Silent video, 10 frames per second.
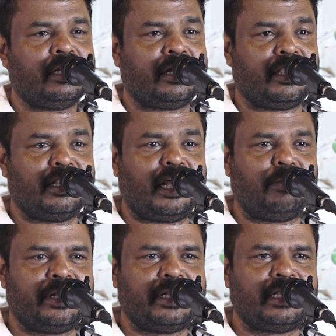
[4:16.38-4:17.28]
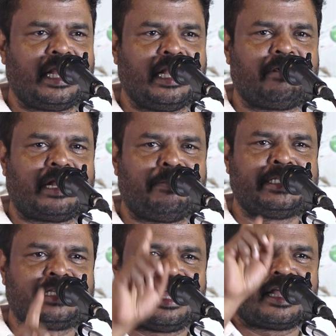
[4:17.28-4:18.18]
இரண்டாம் முறைதான் அவர்
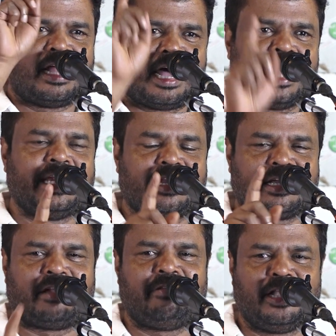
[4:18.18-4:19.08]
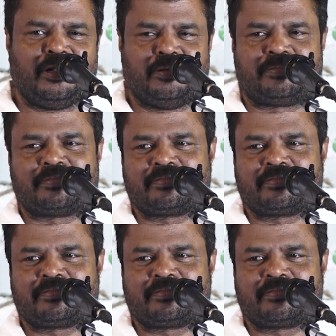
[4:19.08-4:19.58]
அமைச்சராக ஆகியிருக்க வேண்டும்